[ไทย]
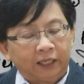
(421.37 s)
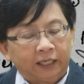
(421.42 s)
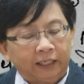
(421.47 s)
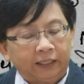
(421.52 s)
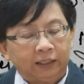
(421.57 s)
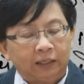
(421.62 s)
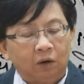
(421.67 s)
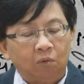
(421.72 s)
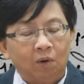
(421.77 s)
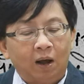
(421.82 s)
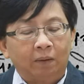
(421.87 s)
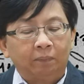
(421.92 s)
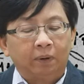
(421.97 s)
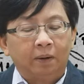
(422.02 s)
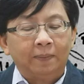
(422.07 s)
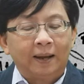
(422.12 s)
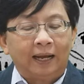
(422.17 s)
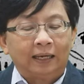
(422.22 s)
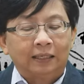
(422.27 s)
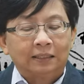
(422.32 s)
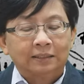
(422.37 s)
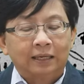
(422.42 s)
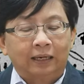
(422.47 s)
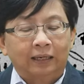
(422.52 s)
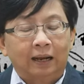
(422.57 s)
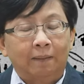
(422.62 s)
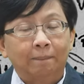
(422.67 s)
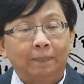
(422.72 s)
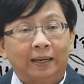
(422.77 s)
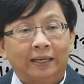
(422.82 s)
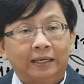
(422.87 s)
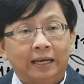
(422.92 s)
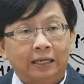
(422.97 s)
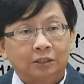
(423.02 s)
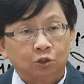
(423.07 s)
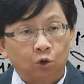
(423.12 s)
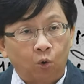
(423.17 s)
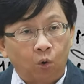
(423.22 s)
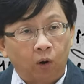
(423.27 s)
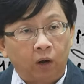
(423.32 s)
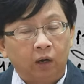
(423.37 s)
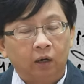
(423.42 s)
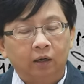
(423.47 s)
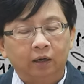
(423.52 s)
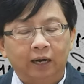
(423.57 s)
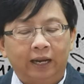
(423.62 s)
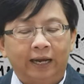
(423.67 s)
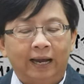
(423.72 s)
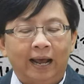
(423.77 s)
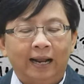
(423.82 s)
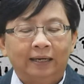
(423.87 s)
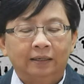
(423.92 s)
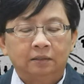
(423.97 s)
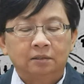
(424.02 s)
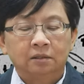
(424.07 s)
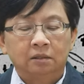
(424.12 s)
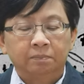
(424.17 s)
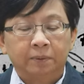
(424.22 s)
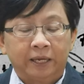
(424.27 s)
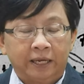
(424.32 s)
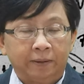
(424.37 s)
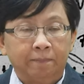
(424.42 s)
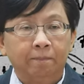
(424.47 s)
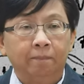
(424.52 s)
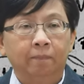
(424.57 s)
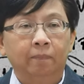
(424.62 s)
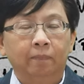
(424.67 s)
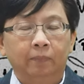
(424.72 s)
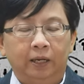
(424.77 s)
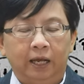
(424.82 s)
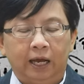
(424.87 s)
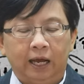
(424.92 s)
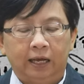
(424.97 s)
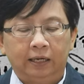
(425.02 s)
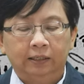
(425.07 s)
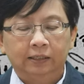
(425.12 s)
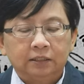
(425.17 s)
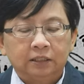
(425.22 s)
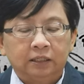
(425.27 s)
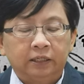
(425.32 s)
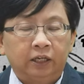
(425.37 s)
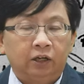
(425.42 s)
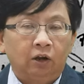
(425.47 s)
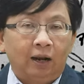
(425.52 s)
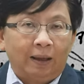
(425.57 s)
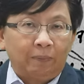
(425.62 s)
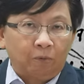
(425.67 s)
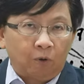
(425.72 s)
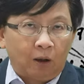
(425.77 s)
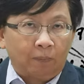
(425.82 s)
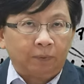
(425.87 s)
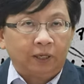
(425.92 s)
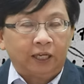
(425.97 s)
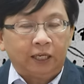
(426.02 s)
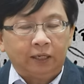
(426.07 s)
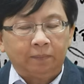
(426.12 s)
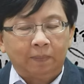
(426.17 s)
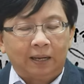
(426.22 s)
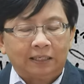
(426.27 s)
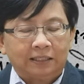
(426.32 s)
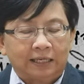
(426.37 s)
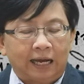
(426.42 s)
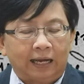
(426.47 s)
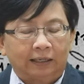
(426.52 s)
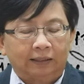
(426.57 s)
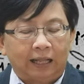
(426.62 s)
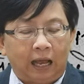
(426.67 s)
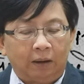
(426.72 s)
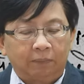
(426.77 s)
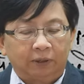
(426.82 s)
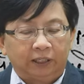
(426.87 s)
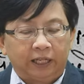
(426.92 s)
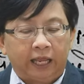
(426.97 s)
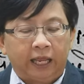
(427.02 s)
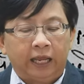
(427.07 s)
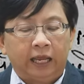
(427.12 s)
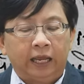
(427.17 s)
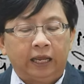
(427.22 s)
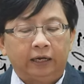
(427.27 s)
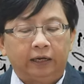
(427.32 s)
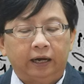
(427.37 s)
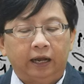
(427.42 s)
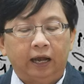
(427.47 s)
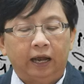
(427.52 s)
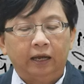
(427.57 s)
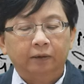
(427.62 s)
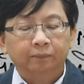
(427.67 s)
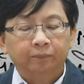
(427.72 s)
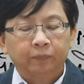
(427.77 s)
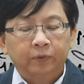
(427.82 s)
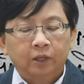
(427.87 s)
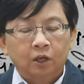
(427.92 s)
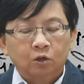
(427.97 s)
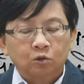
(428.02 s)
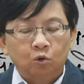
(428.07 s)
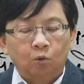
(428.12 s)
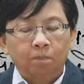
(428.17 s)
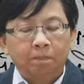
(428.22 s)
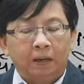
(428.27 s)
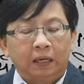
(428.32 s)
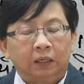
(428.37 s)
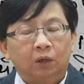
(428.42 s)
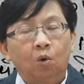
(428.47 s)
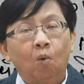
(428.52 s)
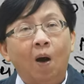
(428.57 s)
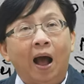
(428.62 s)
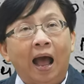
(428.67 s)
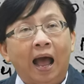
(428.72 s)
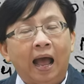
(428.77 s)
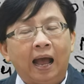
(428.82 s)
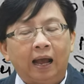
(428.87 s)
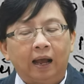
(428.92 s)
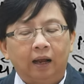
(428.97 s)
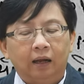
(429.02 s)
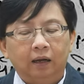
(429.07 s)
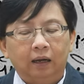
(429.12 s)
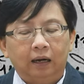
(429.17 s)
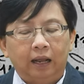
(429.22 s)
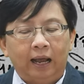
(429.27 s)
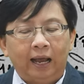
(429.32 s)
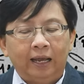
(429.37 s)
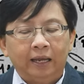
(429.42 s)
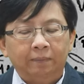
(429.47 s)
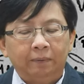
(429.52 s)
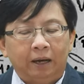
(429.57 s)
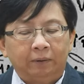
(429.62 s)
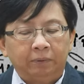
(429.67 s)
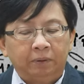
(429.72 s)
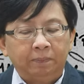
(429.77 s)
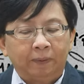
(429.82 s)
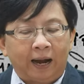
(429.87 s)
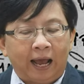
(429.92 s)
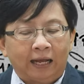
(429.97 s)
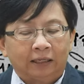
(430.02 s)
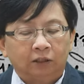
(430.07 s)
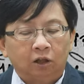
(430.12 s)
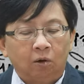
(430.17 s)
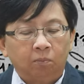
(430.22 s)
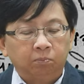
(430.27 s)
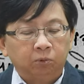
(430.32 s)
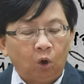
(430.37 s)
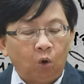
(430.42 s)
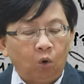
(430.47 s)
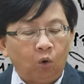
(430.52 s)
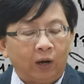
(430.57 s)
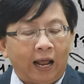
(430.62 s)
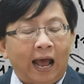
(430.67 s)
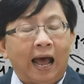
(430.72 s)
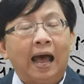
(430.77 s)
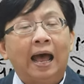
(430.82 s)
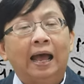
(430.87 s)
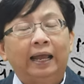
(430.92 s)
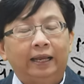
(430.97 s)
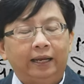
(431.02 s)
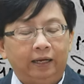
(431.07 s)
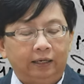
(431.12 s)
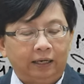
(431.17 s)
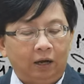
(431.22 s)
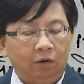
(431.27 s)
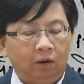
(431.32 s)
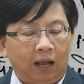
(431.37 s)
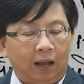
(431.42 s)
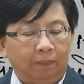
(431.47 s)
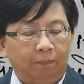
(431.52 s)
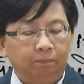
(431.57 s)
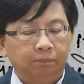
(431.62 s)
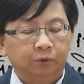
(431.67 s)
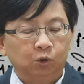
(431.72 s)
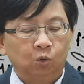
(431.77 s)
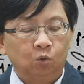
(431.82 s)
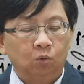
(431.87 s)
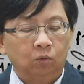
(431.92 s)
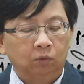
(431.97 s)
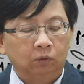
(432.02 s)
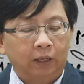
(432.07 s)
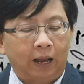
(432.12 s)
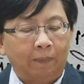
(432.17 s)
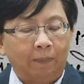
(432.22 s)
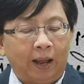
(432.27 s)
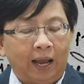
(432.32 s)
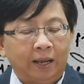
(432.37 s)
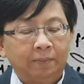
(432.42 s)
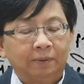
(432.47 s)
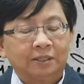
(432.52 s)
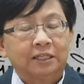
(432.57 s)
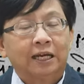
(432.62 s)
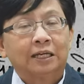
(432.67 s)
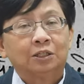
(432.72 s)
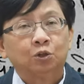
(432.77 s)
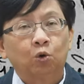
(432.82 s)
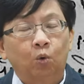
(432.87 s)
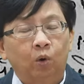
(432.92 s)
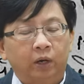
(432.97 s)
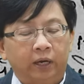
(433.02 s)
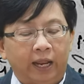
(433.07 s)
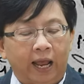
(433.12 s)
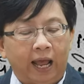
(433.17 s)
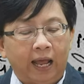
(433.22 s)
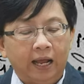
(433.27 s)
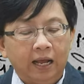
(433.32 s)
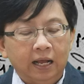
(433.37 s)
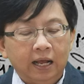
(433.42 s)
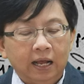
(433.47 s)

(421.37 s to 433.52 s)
คิดระหว่างพระมหากษัตริย์กับปัญญาชนในหน้าหนังสือพิมพ์นะคะซึ่งนี้ก็รับความคิดมาจากต่างประเทศนะคะทรงเปิดกว้างให้อภิปรายตอบโต้ได้เท่ากับทรงทำให้ประชาชนเนี่ย